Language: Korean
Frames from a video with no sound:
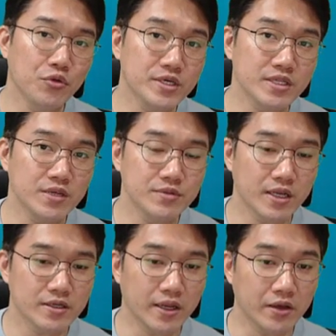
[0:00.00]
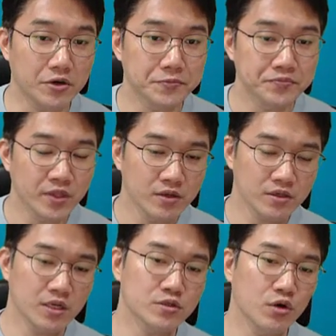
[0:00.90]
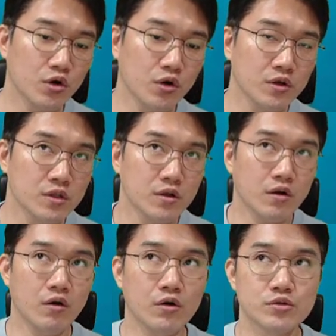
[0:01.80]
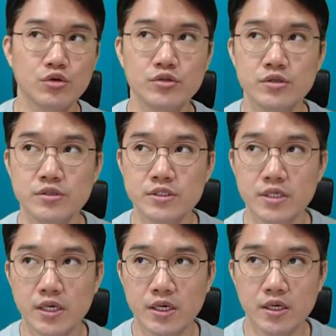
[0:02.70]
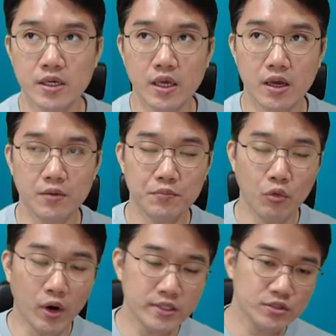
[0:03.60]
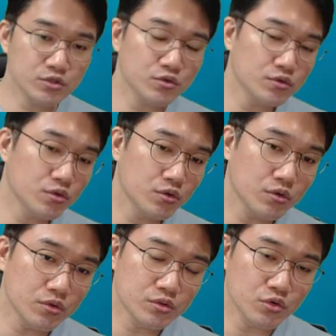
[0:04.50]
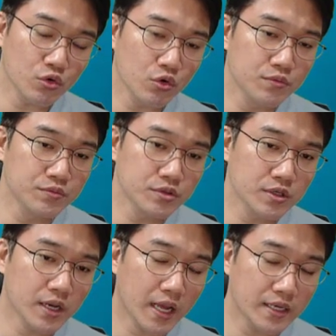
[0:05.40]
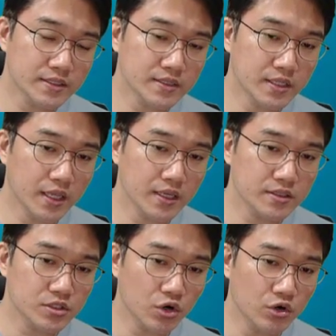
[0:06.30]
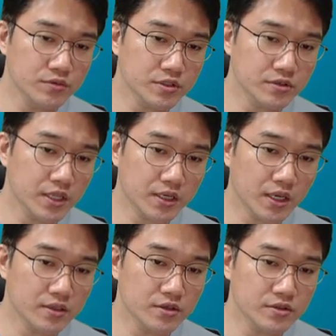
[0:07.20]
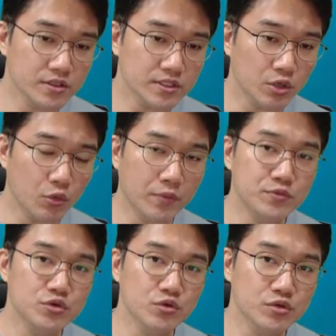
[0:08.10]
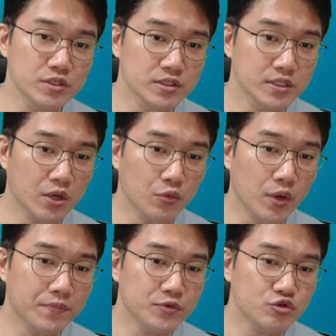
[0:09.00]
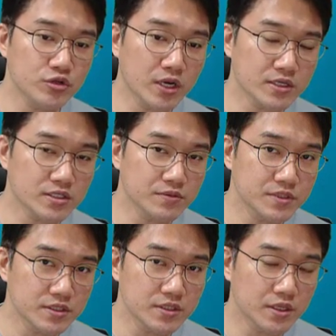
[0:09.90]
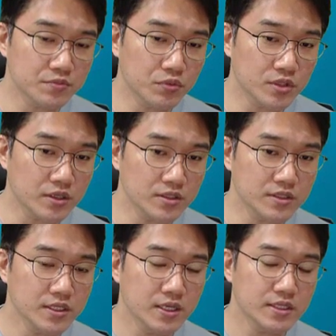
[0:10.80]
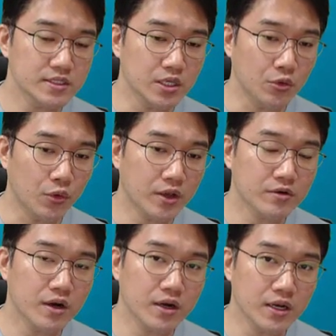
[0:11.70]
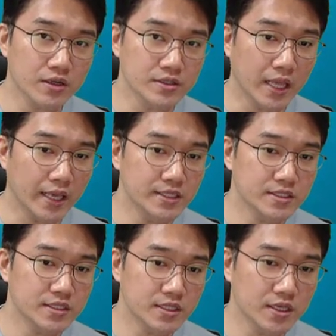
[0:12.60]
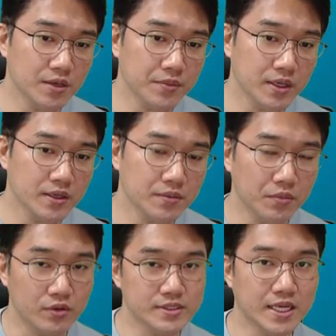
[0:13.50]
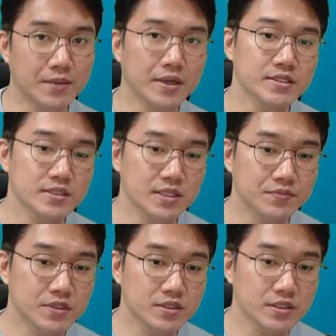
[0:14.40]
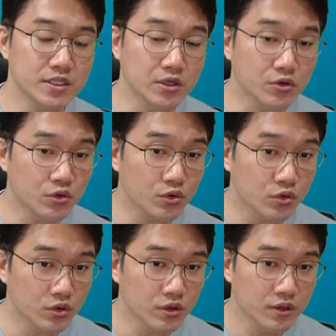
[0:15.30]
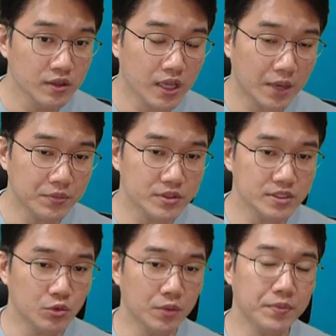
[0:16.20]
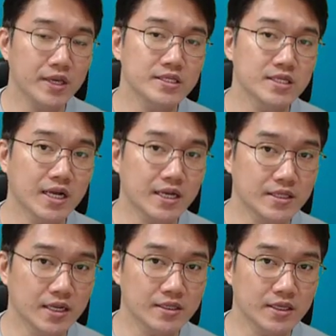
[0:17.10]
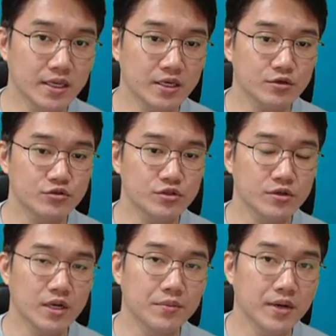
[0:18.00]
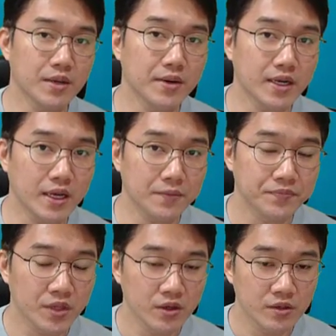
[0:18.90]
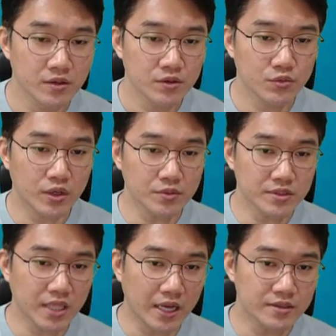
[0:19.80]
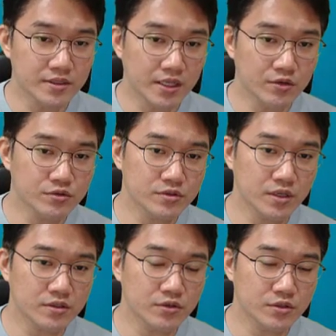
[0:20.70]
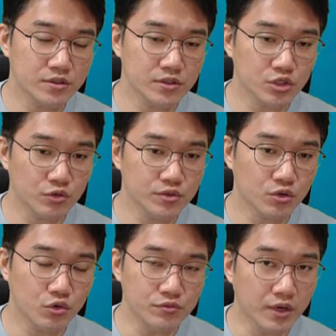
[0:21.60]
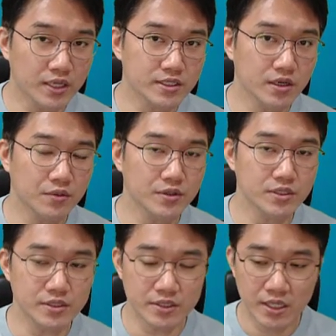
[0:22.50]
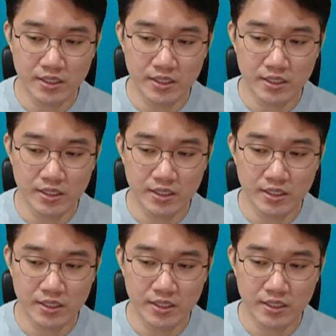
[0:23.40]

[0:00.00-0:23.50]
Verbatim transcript: 보이기 때문에 그래요 그래서 어 저는 이제 보안 쪽으로 좀 공부를 할 때 처음 선택하는 것들이 이제 웹 쪽을 웹 취약점 진단보다는 이제 웹과 관련된 HTML, 뭐 자바스크립트 이런 걸로 한번 이제 웹페이지를 간단하게 구성을 한번 해봐라. 왜냐면 다른 리눅스나 그런 것들을 처음부터 공부하시려면은